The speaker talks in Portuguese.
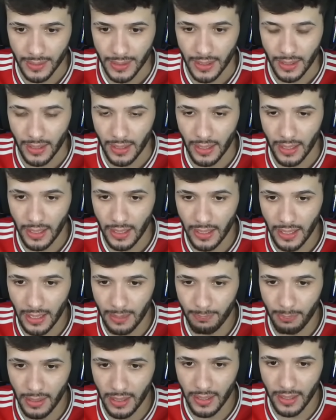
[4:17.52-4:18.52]
Olha a
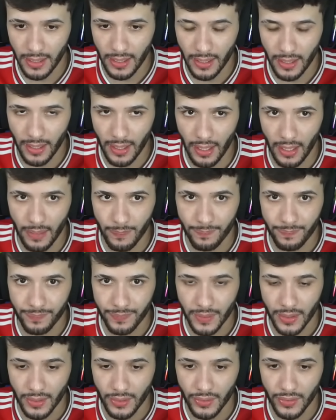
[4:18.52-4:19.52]
bala aí.
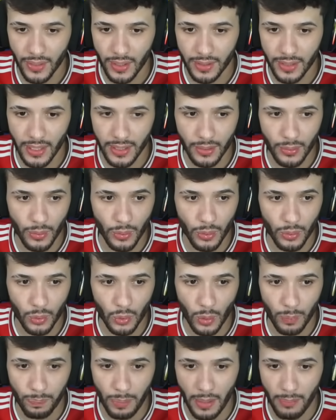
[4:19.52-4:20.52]
O Zidane
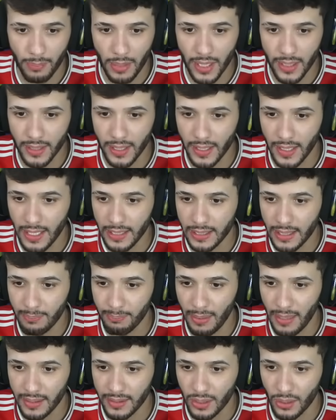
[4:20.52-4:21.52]
cortou pra meia direita,
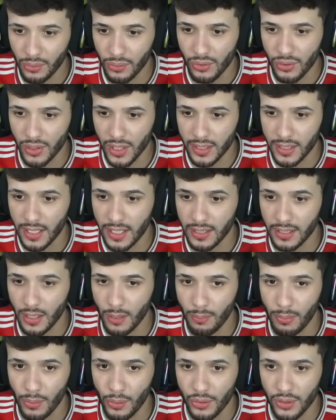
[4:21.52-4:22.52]
bateu do jeito que deu,
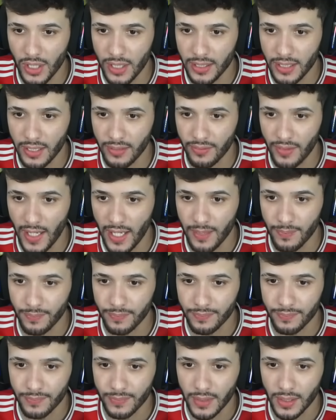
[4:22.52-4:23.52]
do jeito que vai.
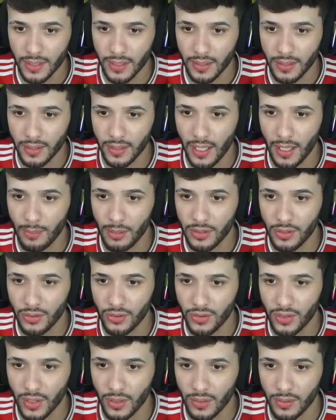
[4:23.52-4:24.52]
Ai, meu Deus do
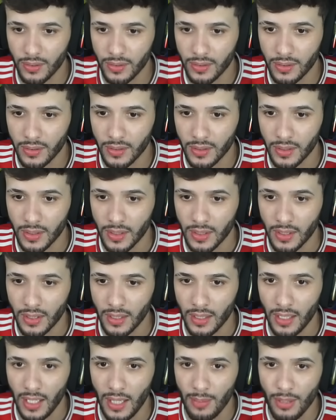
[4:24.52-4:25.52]
céu.
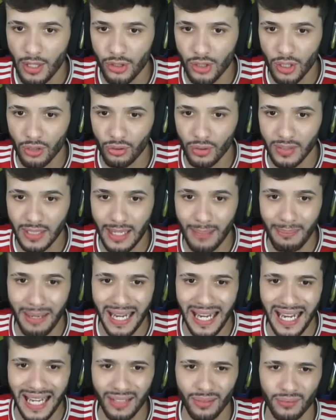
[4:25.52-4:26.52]
Ai, meu Jesus
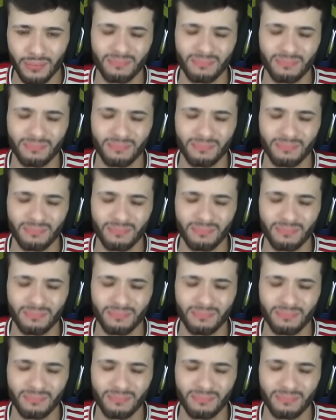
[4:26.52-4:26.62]
amado!